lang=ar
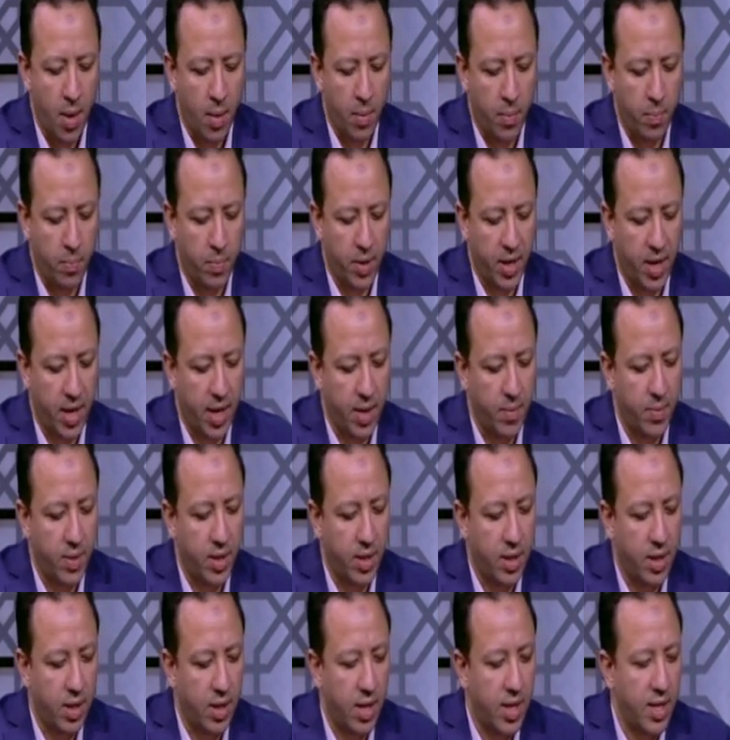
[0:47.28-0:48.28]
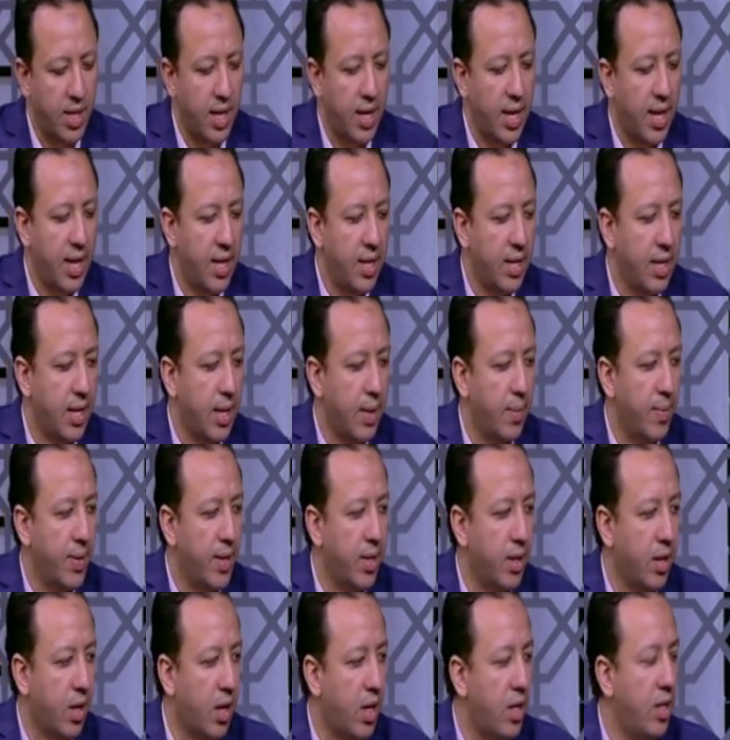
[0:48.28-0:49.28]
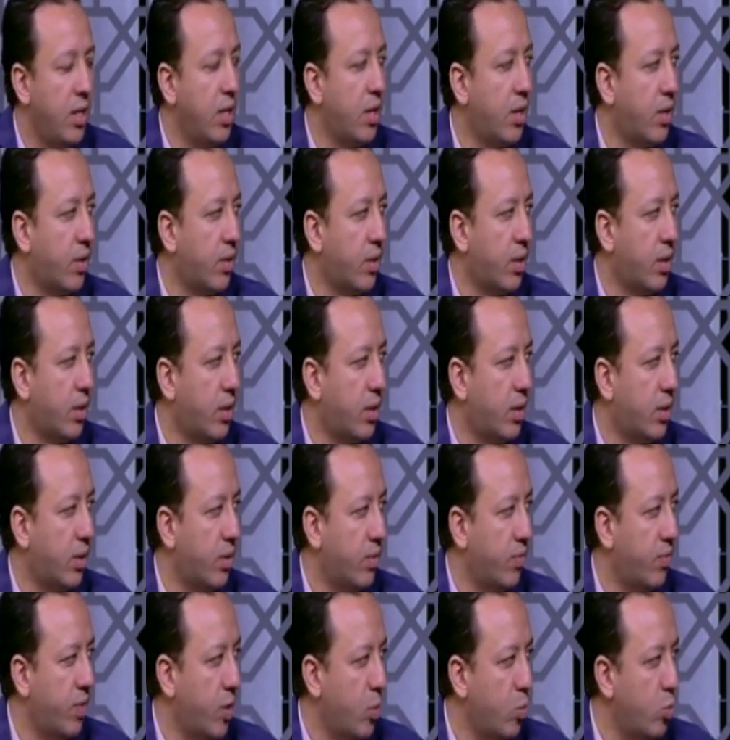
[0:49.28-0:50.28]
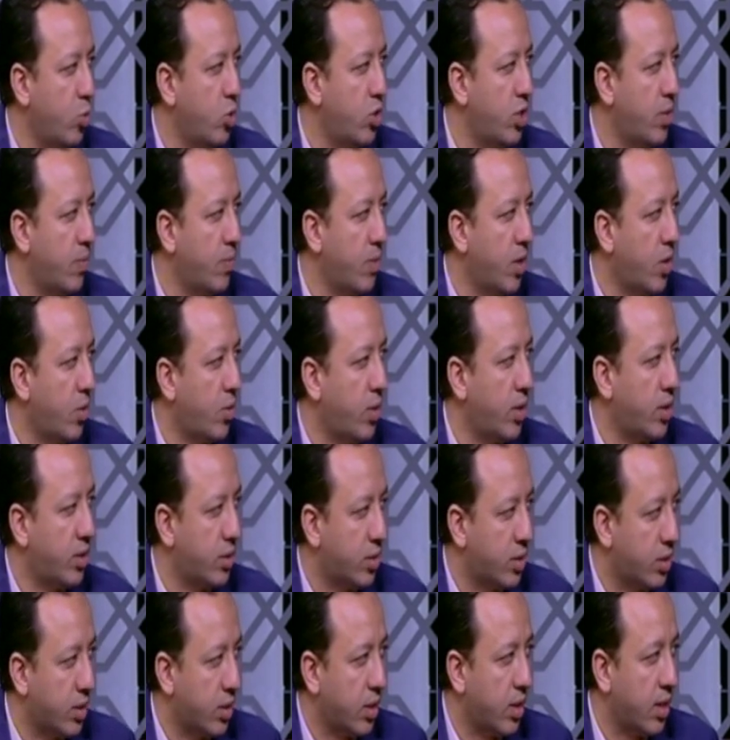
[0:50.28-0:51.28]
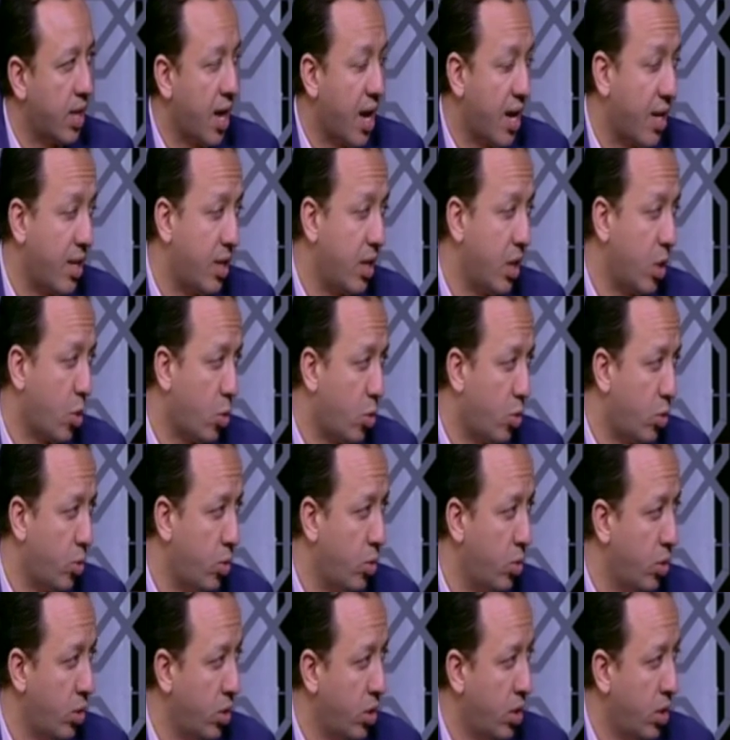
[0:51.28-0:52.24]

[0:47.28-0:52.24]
بجانب أن النادي الأهلي كمان غير آه، في الموسم دوت كارتيرون